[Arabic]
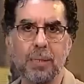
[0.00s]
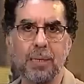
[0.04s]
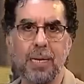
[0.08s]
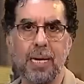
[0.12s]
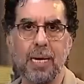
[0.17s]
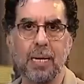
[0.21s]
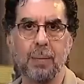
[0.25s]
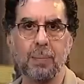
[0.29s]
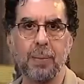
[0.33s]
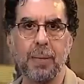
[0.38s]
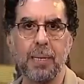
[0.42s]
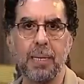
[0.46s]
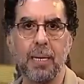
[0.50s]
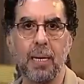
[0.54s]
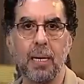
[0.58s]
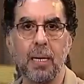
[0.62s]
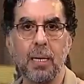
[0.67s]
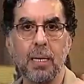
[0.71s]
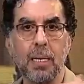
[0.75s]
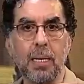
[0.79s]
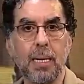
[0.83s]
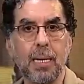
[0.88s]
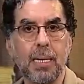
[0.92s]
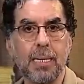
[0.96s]
الحربيه
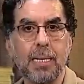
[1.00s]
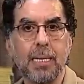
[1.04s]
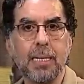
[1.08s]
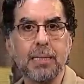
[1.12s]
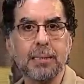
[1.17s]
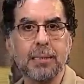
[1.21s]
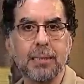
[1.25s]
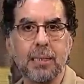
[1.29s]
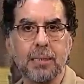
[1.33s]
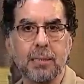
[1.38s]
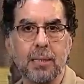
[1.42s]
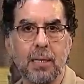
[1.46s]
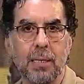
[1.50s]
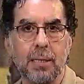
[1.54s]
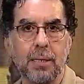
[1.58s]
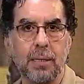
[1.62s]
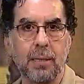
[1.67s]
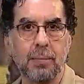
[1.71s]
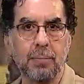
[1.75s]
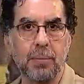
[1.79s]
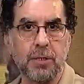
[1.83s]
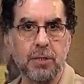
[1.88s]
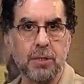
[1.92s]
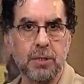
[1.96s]
اللي لسه طاير
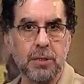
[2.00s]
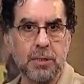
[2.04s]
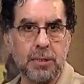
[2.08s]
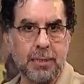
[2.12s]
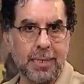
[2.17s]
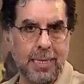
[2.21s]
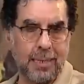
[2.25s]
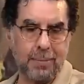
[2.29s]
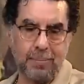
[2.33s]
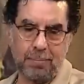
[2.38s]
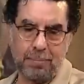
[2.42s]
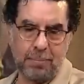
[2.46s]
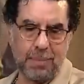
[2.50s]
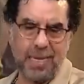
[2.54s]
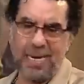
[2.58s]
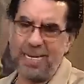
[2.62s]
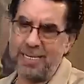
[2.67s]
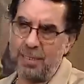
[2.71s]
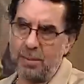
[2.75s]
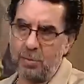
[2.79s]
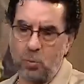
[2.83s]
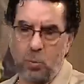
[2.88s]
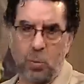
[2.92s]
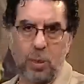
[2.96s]
من كام
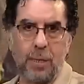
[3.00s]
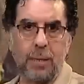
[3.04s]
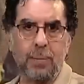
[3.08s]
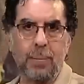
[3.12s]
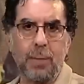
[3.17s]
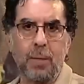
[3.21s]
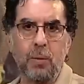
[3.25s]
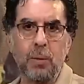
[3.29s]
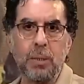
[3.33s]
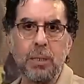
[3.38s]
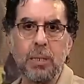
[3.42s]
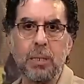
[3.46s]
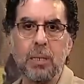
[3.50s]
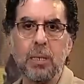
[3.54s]
يعني من قريب قوي